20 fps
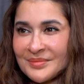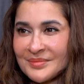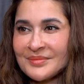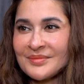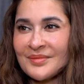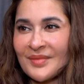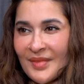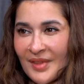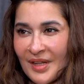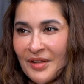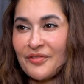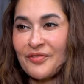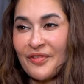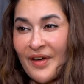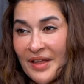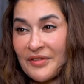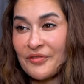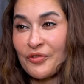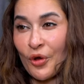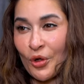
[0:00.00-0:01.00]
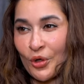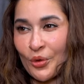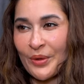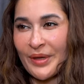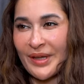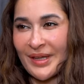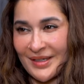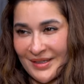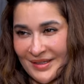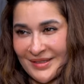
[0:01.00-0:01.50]
उनका एक फैन
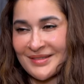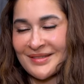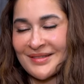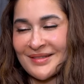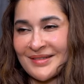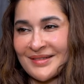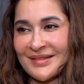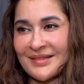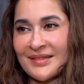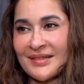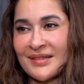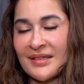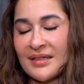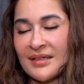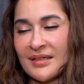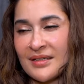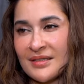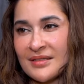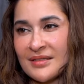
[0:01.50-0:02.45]
फैन फॉलोइंग भी और बहुत